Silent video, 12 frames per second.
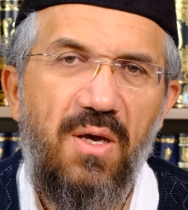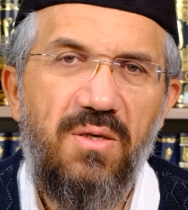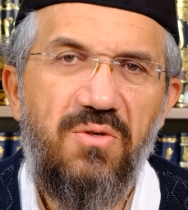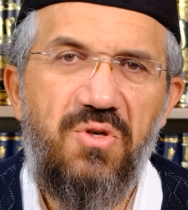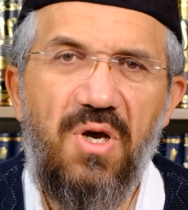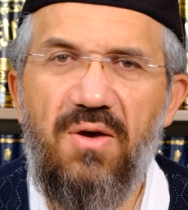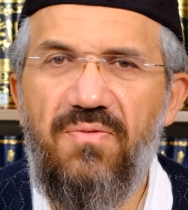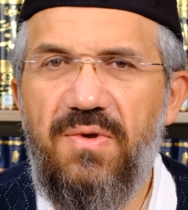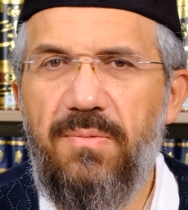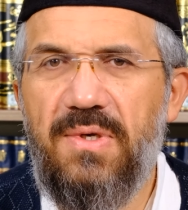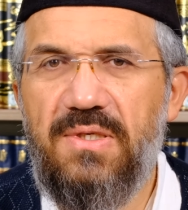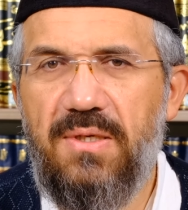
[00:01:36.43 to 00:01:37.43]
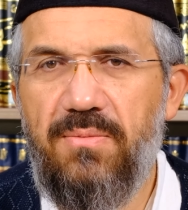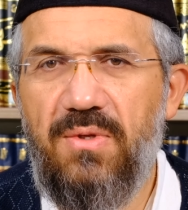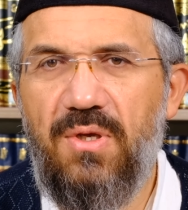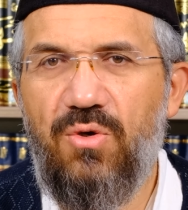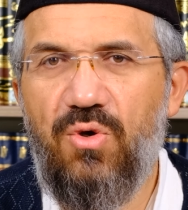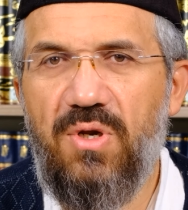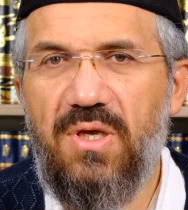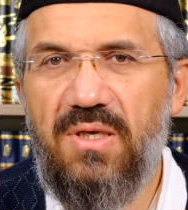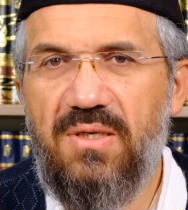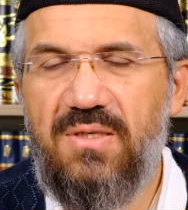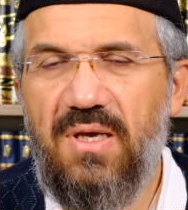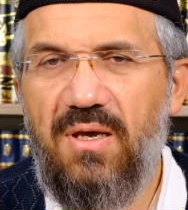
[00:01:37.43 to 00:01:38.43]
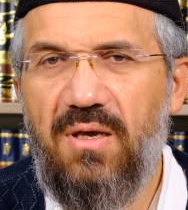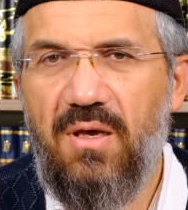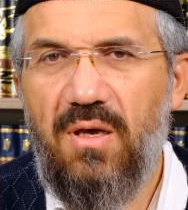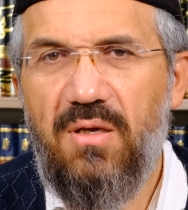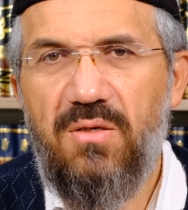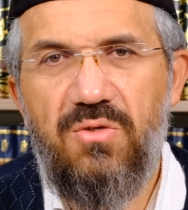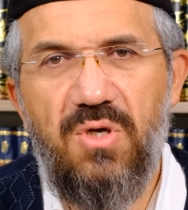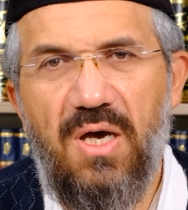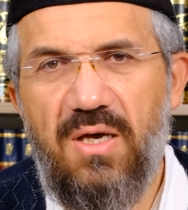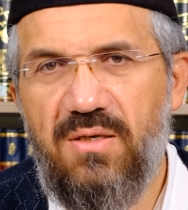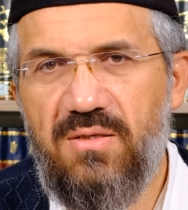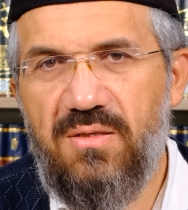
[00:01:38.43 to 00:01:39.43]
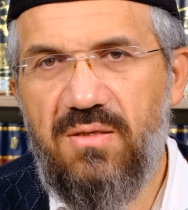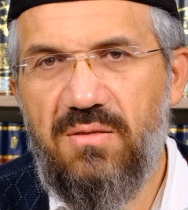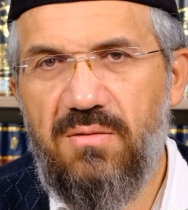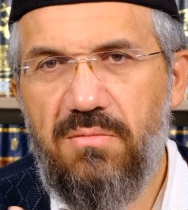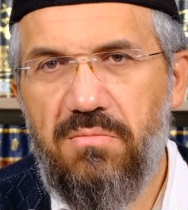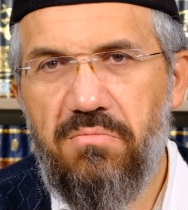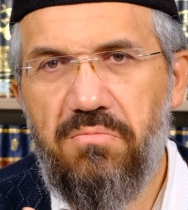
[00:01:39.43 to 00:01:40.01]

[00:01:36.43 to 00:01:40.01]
Şafii mezhebine göre ise caizdir.